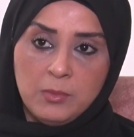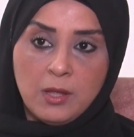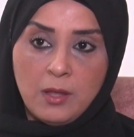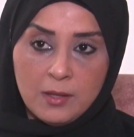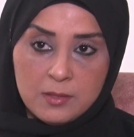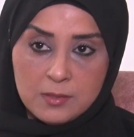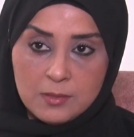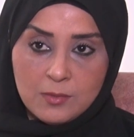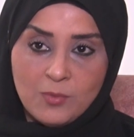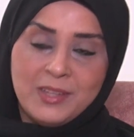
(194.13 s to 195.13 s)
من الغلط
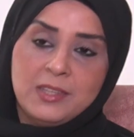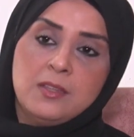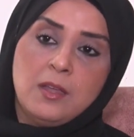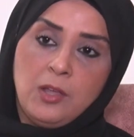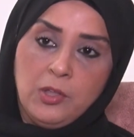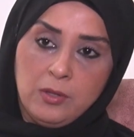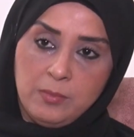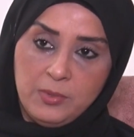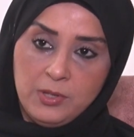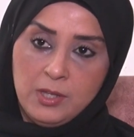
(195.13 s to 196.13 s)
وبعد كده اعاقب